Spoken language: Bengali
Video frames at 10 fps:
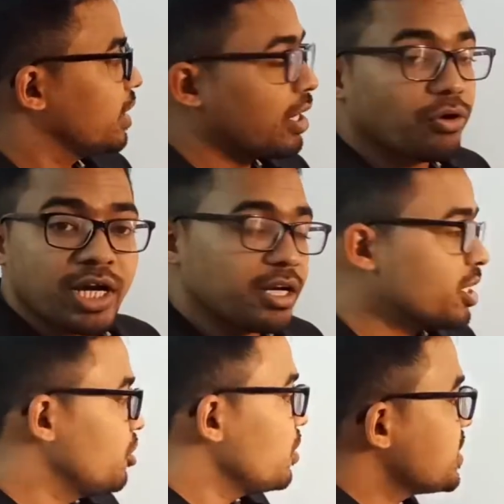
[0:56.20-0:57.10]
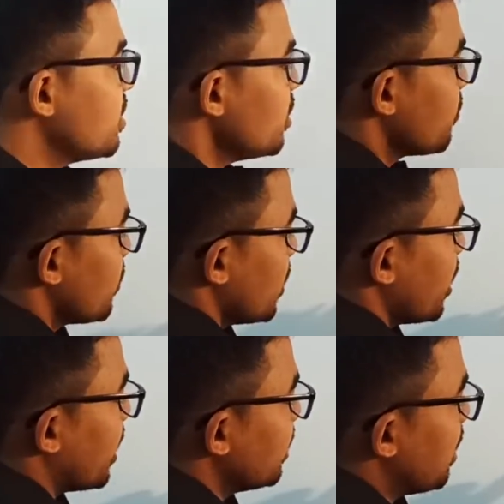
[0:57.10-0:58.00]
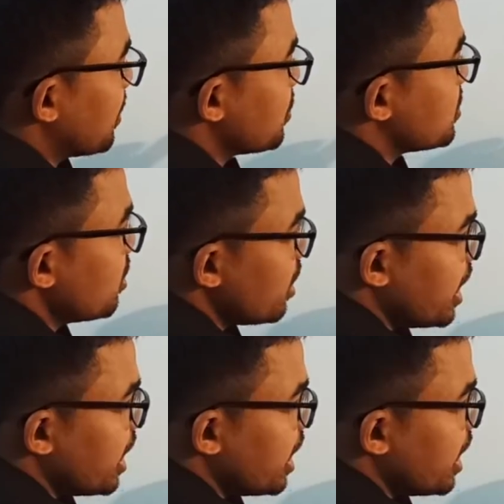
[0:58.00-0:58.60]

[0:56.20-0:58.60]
দেখো এখানে কি রয়েছে এখানে দেওয়া রয়েছে